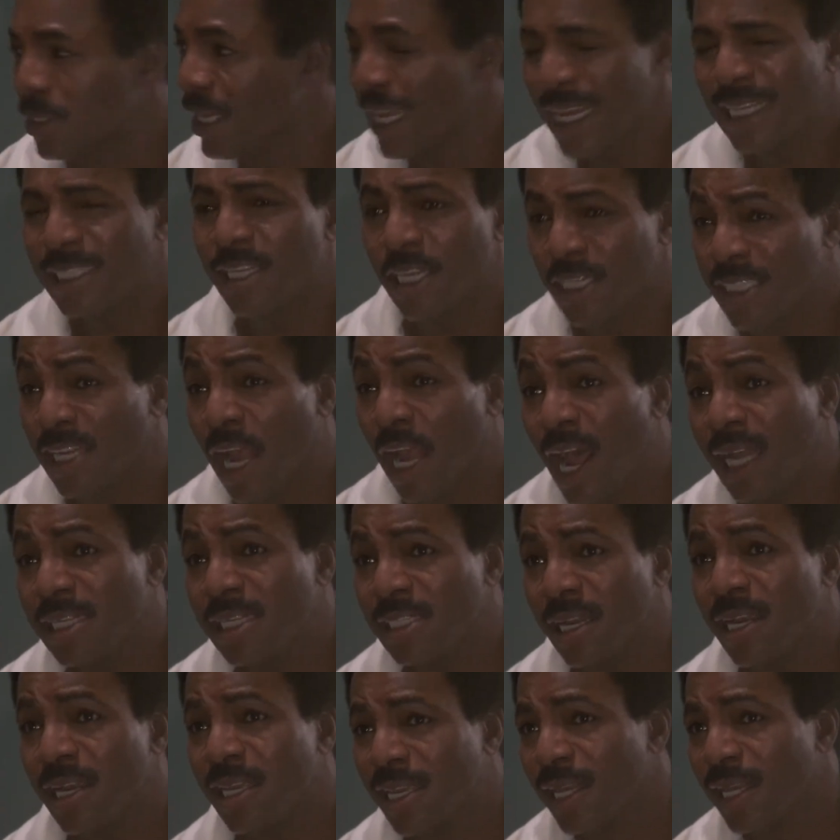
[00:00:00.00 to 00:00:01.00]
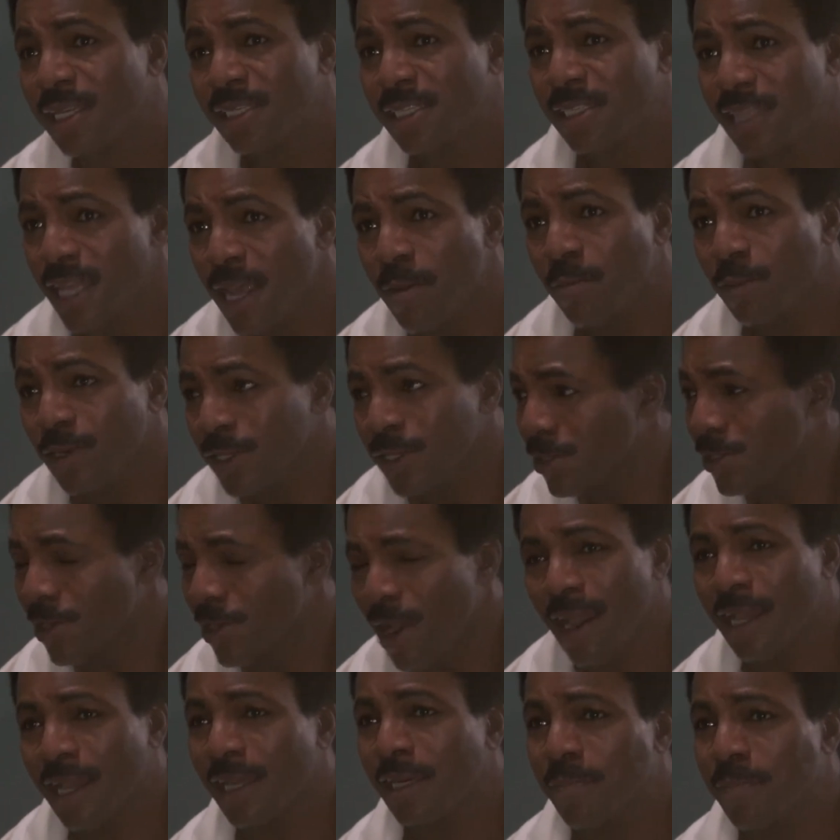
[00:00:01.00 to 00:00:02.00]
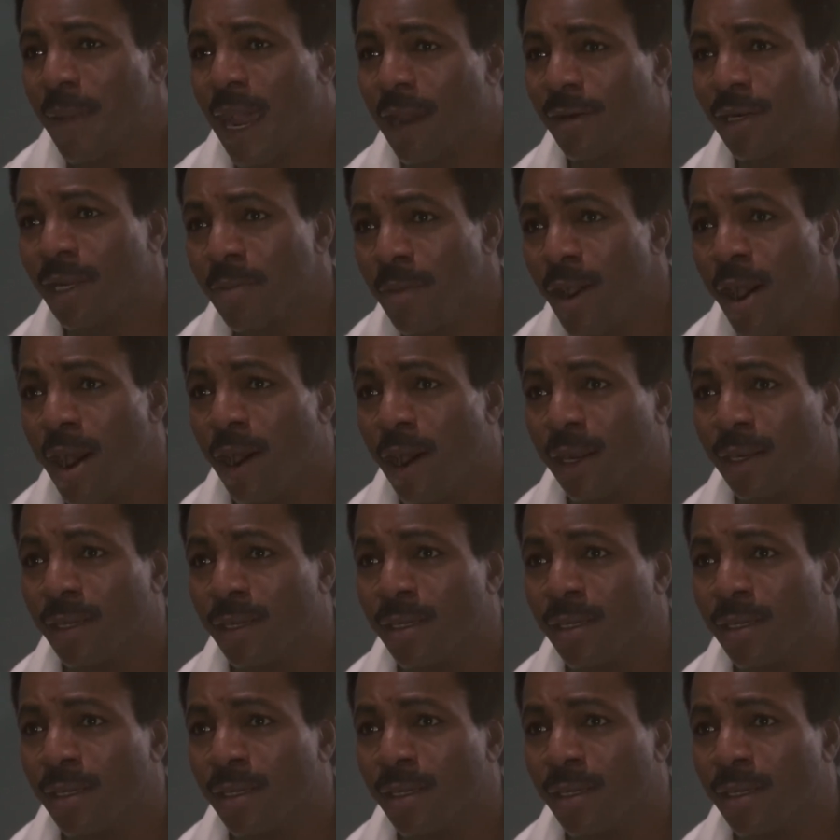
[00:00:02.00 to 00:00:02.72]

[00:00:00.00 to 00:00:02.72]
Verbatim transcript: Somos nós contra eles. Não está percebendo